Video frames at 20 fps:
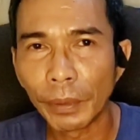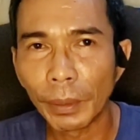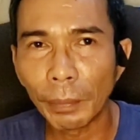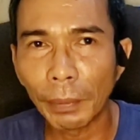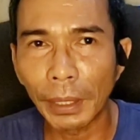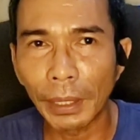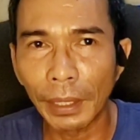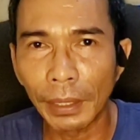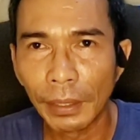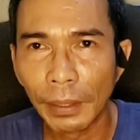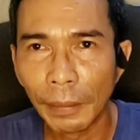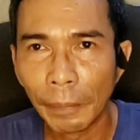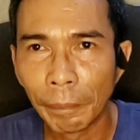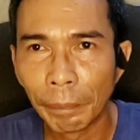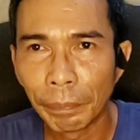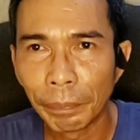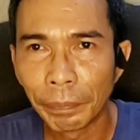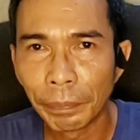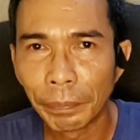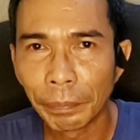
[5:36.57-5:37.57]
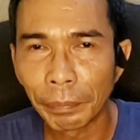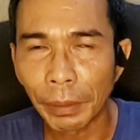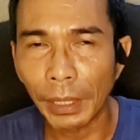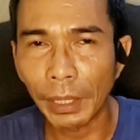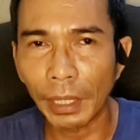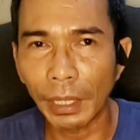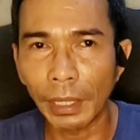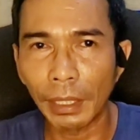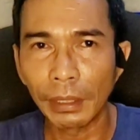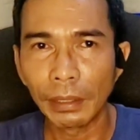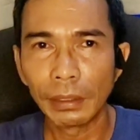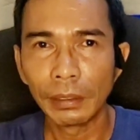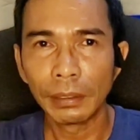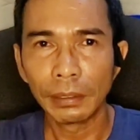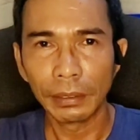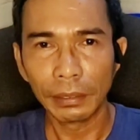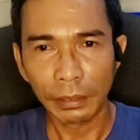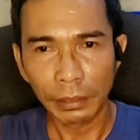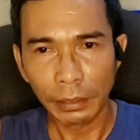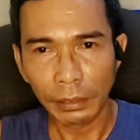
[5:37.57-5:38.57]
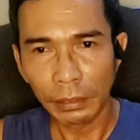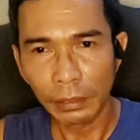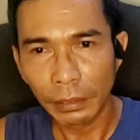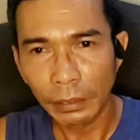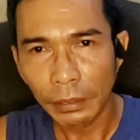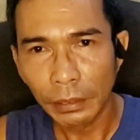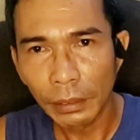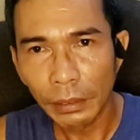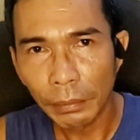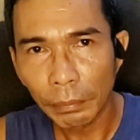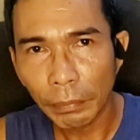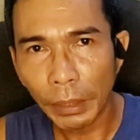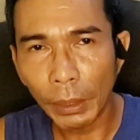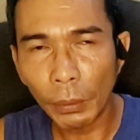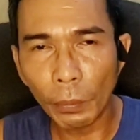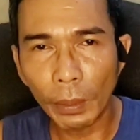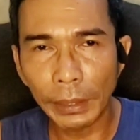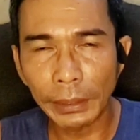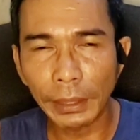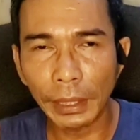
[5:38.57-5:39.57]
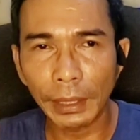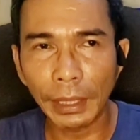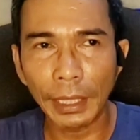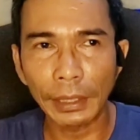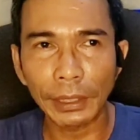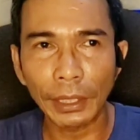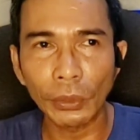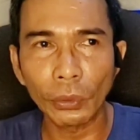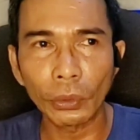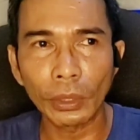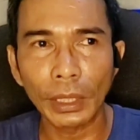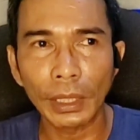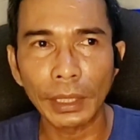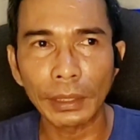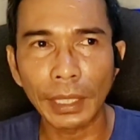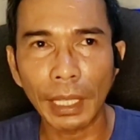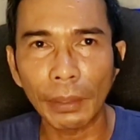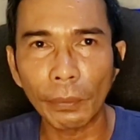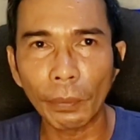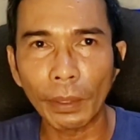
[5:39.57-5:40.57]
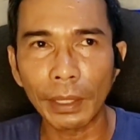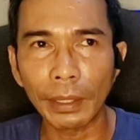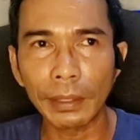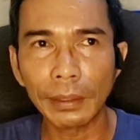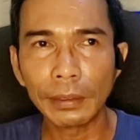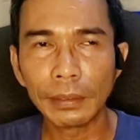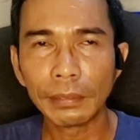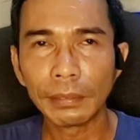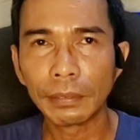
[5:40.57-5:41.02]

Di ba? para maiwasan natin yung tinatawag